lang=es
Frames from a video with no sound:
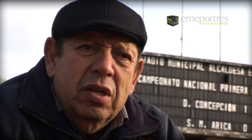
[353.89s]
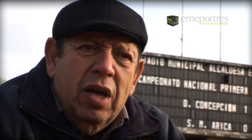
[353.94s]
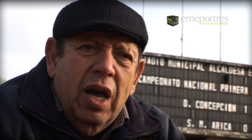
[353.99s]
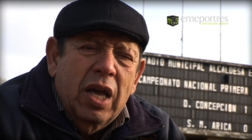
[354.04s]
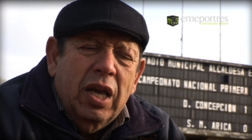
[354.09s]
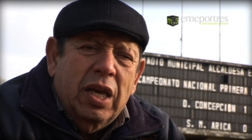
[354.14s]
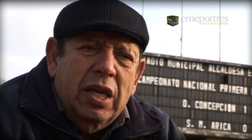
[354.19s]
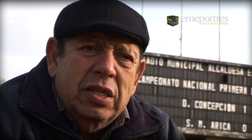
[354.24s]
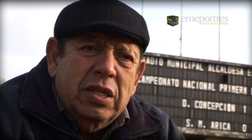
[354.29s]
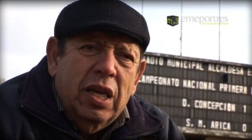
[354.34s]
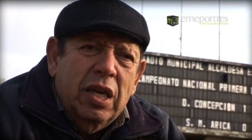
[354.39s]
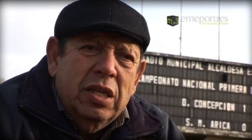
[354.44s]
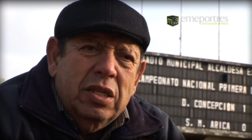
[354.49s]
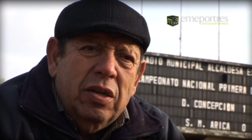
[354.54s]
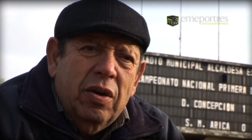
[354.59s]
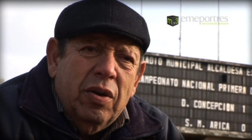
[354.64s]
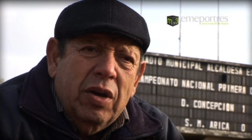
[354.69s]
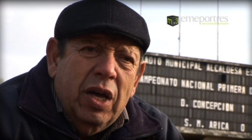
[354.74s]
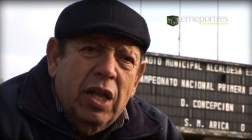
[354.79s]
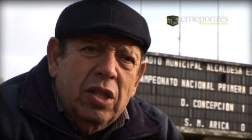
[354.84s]
hay que seguir
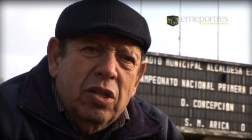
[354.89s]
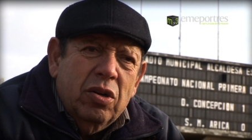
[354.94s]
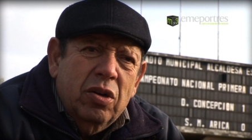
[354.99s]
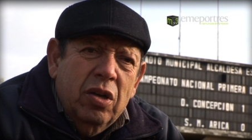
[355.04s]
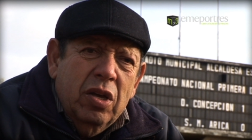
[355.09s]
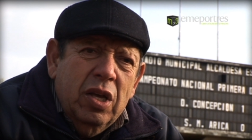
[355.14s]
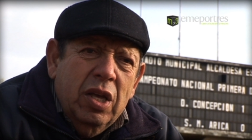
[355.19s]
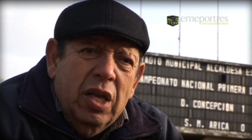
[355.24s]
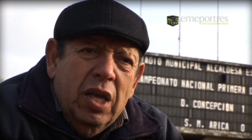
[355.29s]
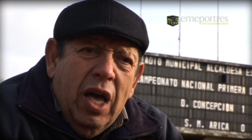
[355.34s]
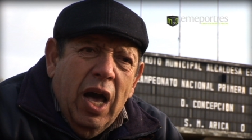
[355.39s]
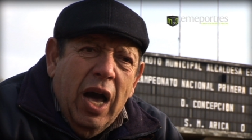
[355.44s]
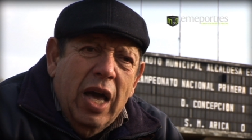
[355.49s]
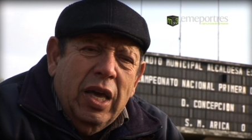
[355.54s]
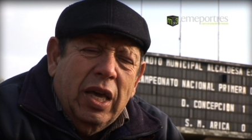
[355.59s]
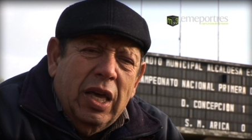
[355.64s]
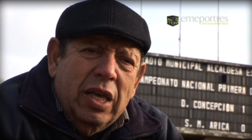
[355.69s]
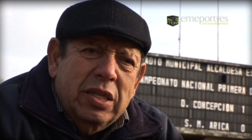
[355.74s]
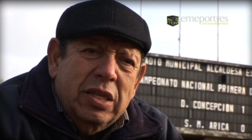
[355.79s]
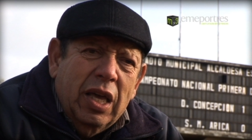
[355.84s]
trabajando, hay
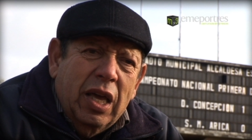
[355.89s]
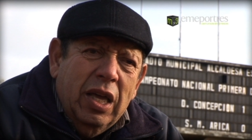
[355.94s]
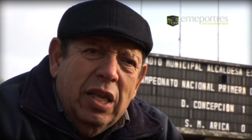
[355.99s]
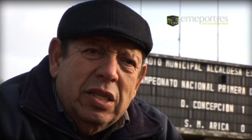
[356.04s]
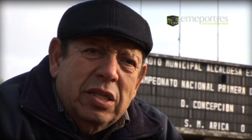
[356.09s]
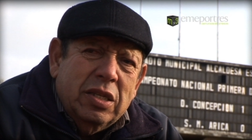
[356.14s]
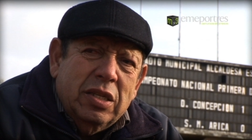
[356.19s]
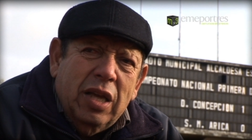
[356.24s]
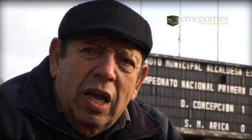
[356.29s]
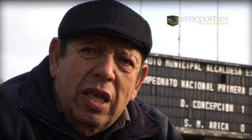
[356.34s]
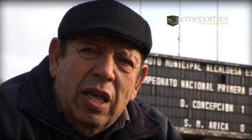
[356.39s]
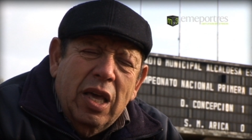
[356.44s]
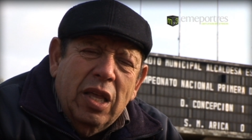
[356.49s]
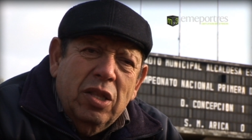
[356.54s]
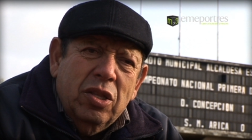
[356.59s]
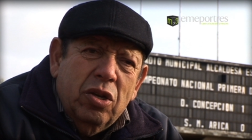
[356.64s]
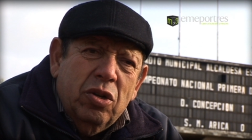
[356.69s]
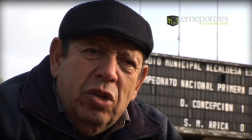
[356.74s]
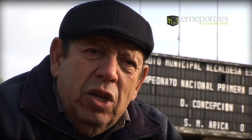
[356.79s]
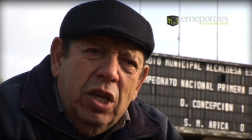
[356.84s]
que seguir
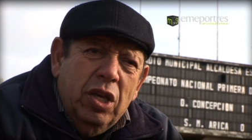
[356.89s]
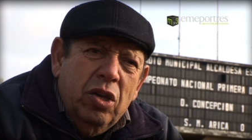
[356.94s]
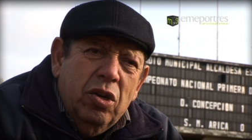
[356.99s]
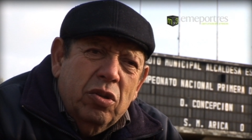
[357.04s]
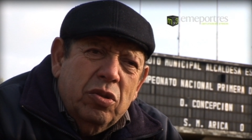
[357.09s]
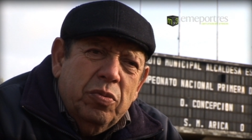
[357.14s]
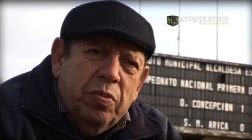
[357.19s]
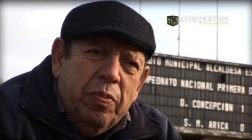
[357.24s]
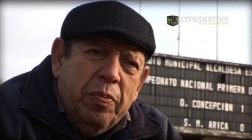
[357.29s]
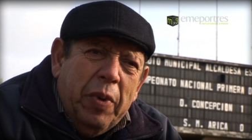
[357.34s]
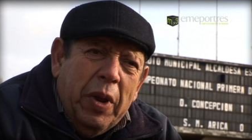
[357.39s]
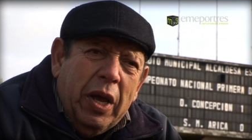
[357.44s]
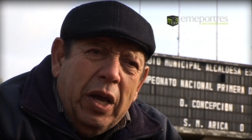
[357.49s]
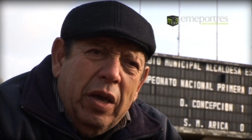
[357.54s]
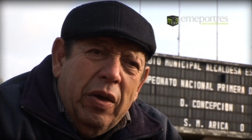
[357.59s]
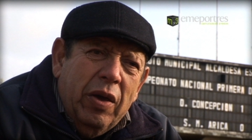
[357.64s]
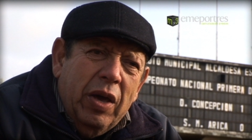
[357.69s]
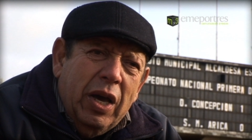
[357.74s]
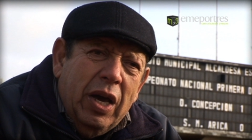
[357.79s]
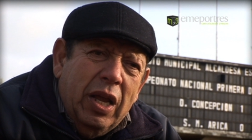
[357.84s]
trayendo niños para que
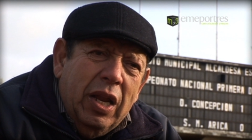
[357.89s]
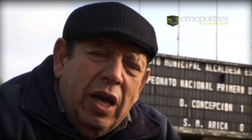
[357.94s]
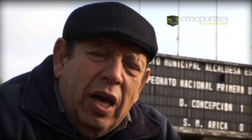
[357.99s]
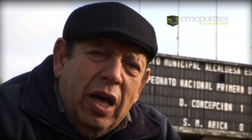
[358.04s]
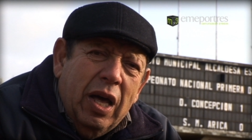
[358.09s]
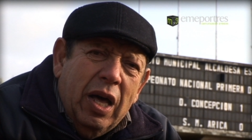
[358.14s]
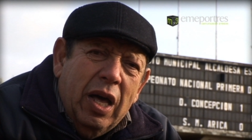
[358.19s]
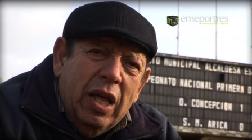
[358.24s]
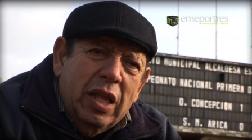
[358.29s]
vengan a,